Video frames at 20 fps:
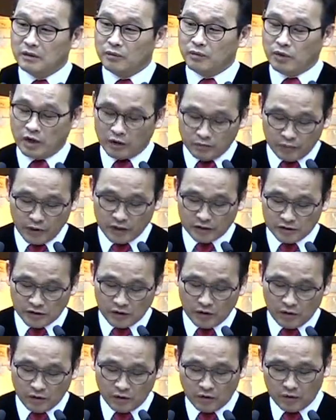
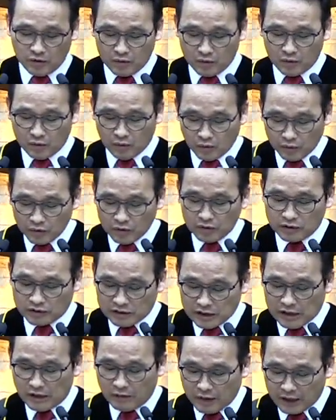외부에서 오는
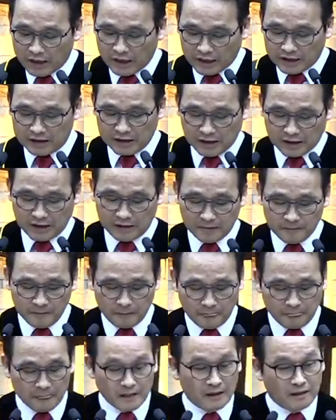상황이 아니라
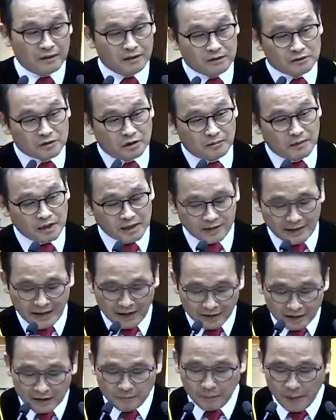절망이
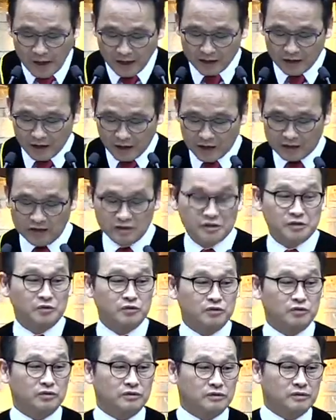나를 파괴하는
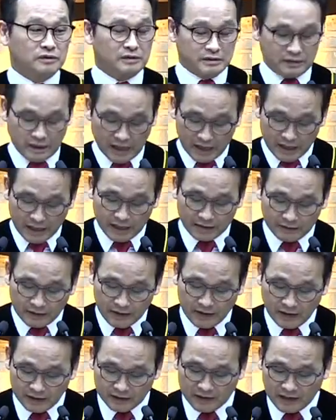이유는 나에
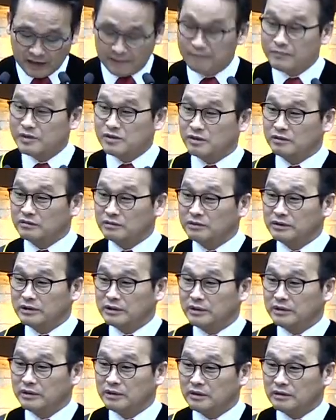대한 감정.
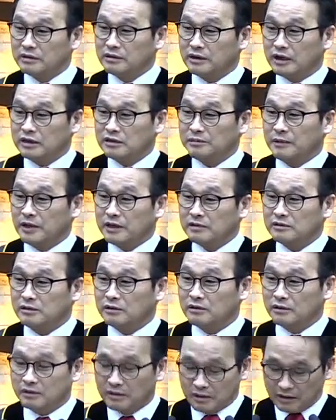즉, 다시
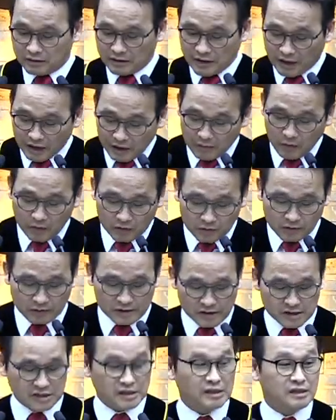말해서 내가 뭐
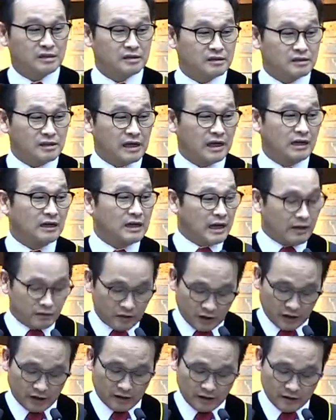그렇지, 나는
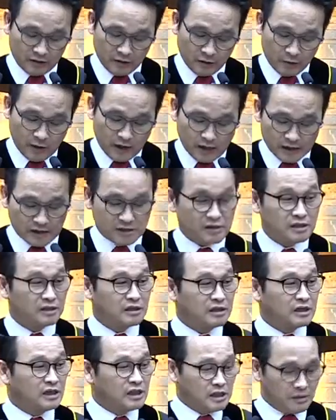안 돼. 와
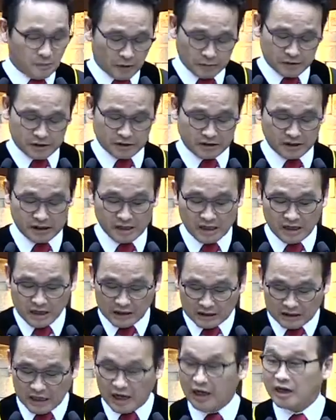같이 끊임없이
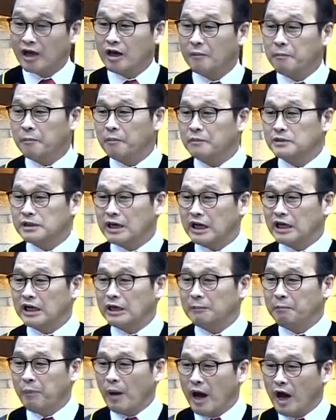자기,
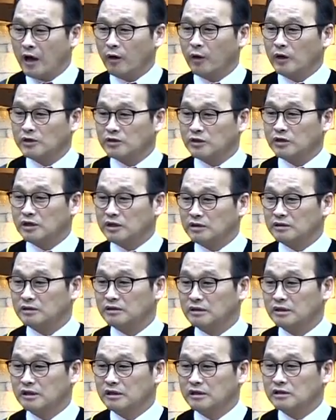자기
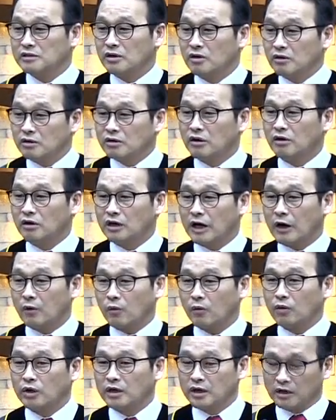파괴적인 성격을
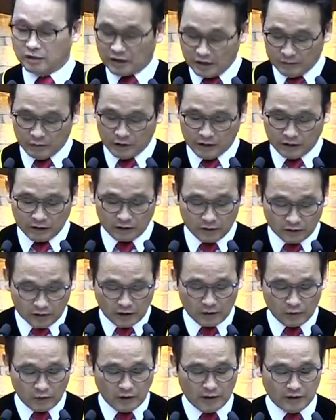갖고 있기 때문에
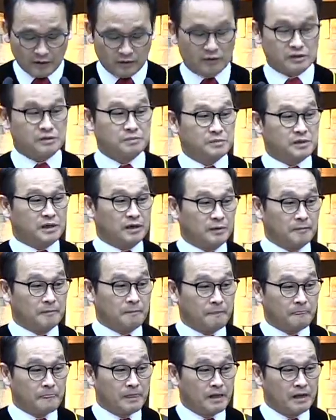그렇다고 하는 것입니다.
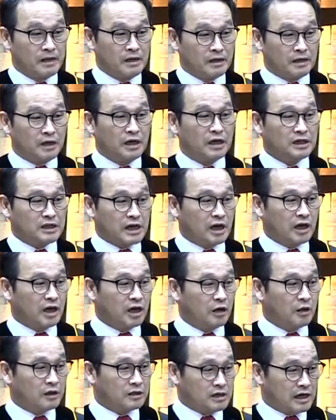이
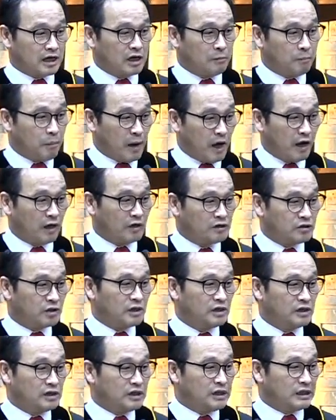자기, 자기
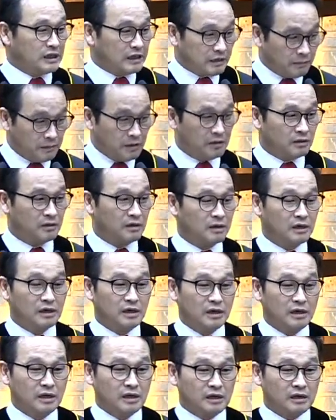파괴적인 이 힘을,
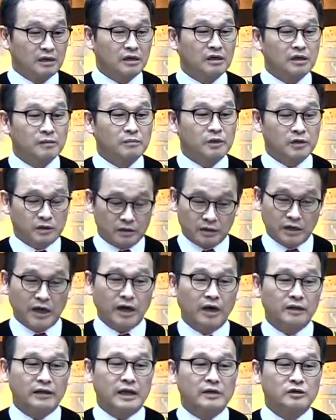이 힘을
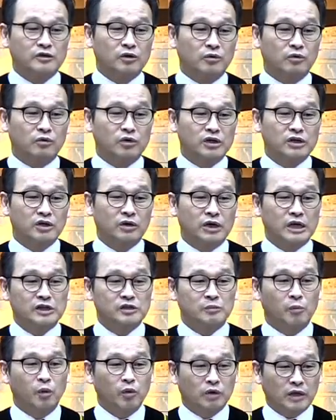내가 내적으로
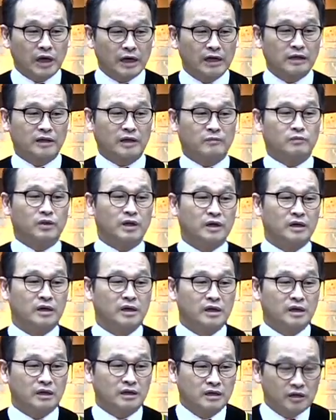이겨내지 못하기 때문에
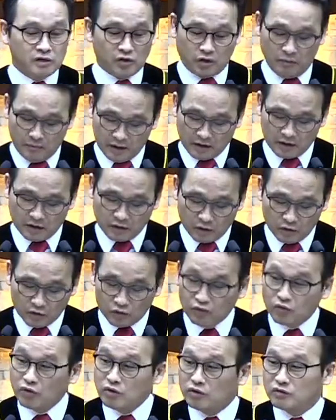이 절망이
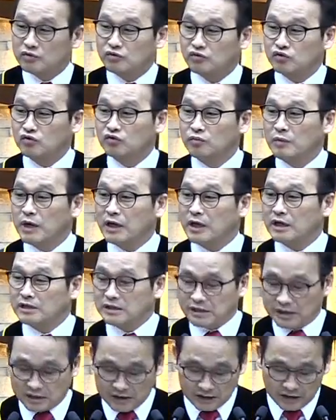결국은
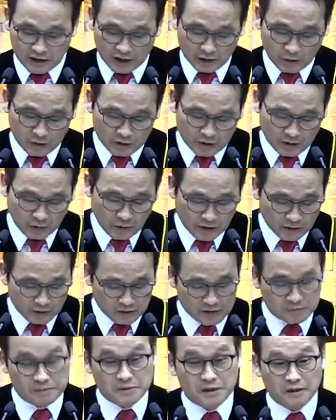죽음에까지 이르게 된다고 하는
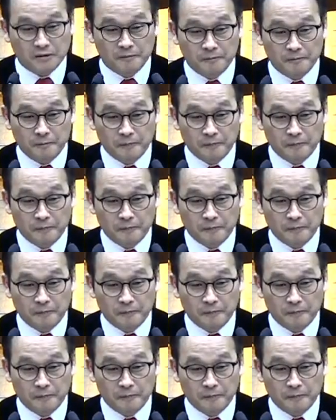것입니다.